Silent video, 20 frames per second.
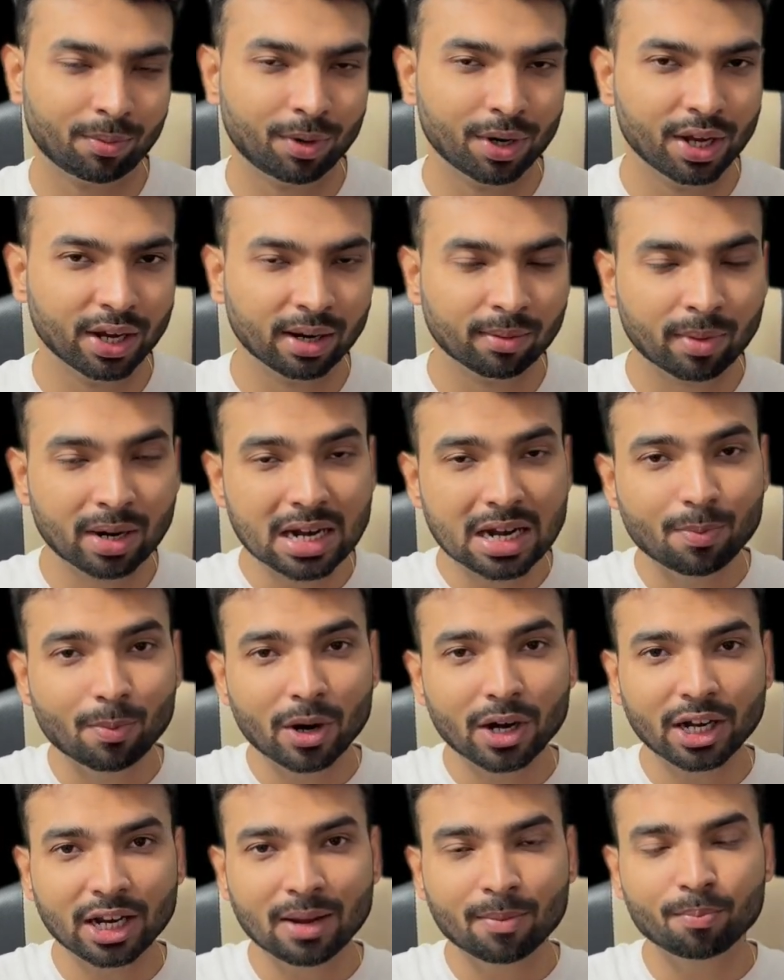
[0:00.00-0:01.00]
पड़ेगा
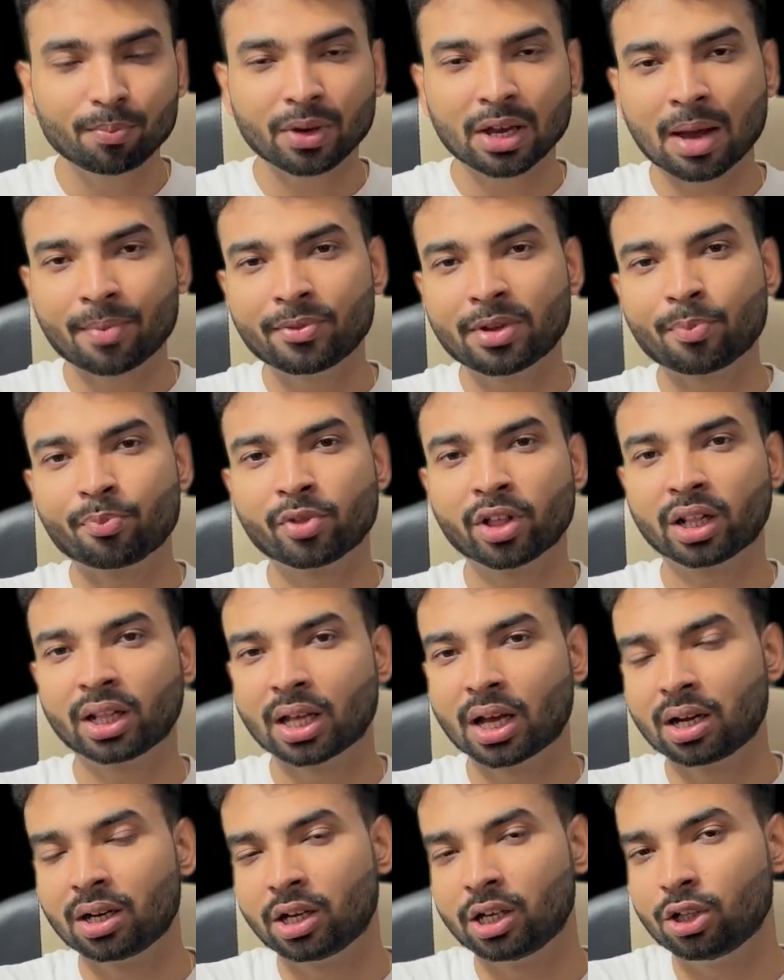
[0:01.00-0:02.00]
मल्टीपल टीम पे आप जब तक
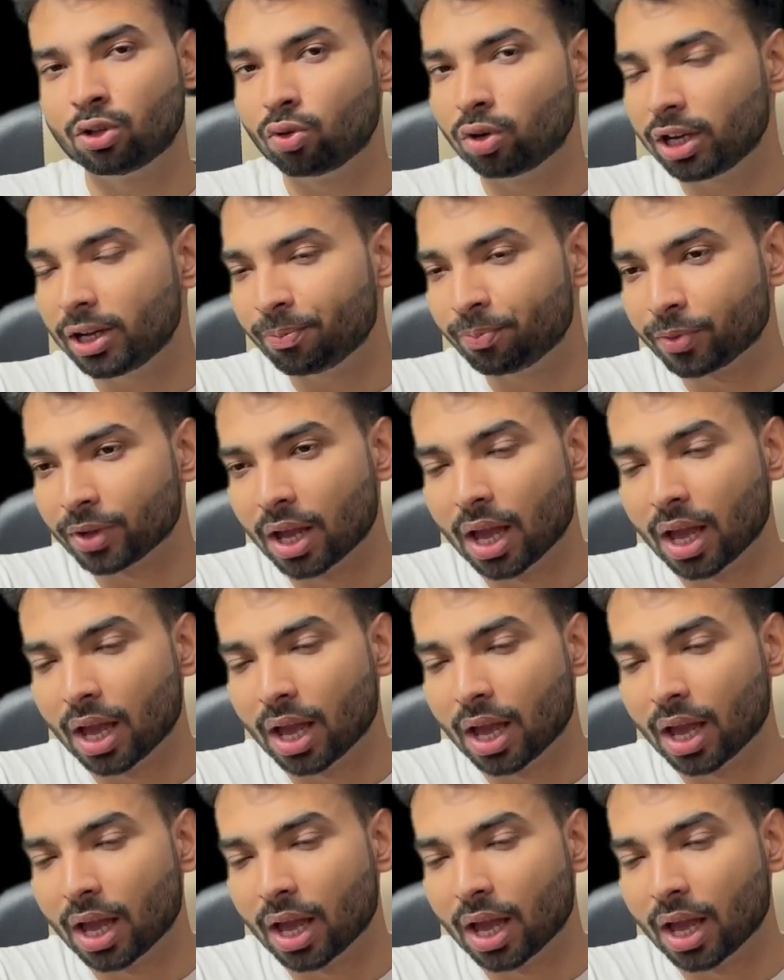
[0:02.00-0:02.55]
ध्यान नहीं दोगे